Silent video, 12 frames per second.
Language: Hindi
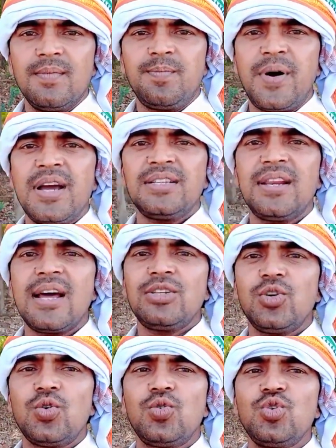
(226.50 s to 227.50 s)
फैसला
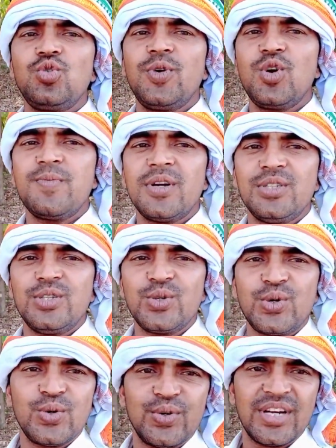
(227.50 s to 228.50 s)
जो कुछ भी हो मंजूर
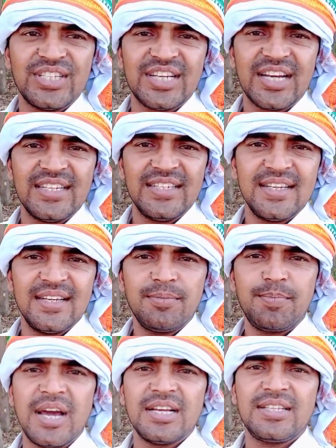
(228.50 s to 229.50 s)
होना चाहिए
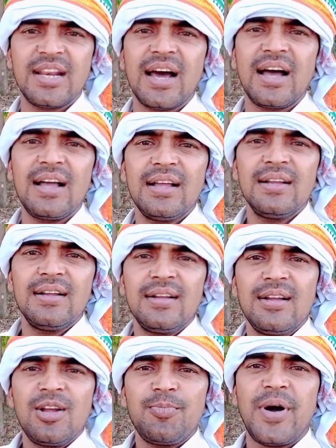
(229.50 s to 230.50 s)
फैसला
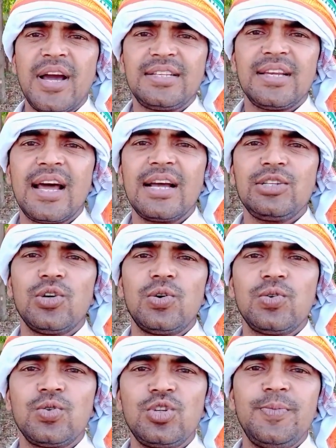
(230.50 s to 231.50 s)
फैसला जो
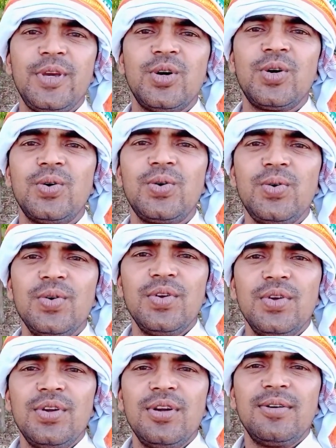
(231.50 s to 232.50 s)
कुछ भी हो
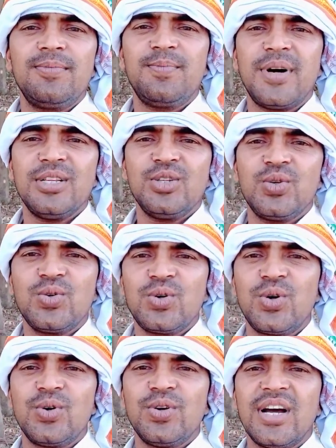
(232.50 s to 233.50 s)
मंजूर
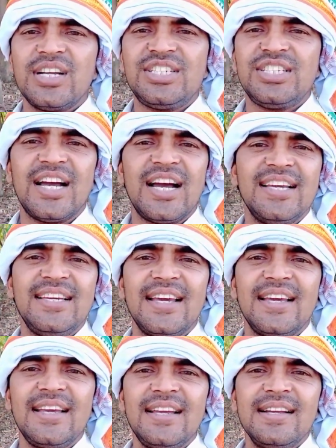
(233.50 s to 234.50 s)
होना
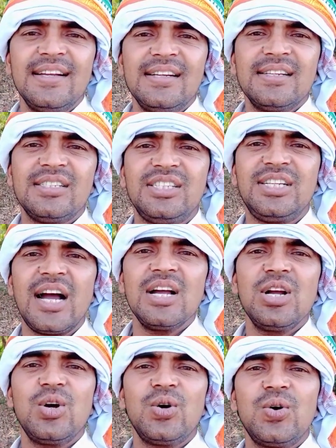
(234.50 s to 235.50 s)
चाहिए
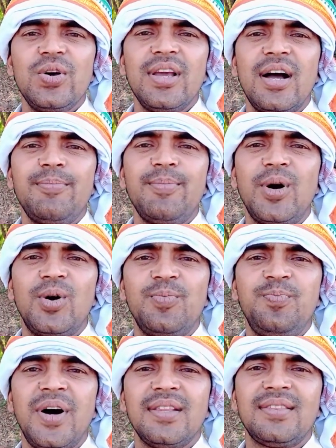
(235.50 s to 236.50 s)
जंग हो या
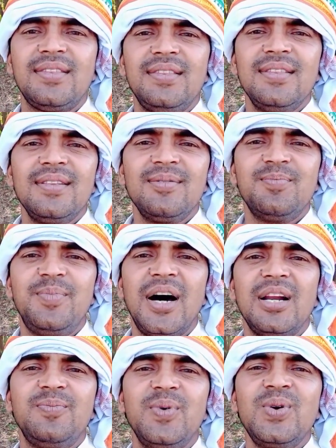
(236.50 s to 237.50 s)
मोहब्बत
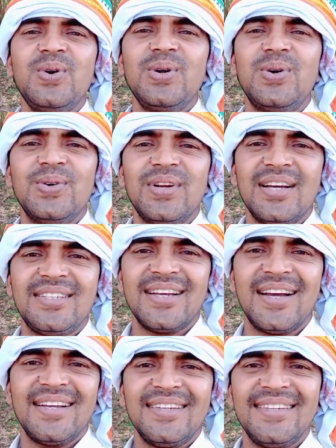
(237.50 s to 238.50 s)
भरपूर होना
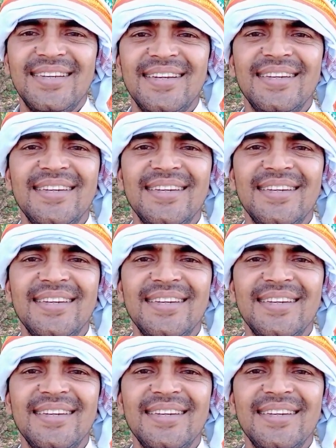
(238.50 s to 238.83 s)
चाहिए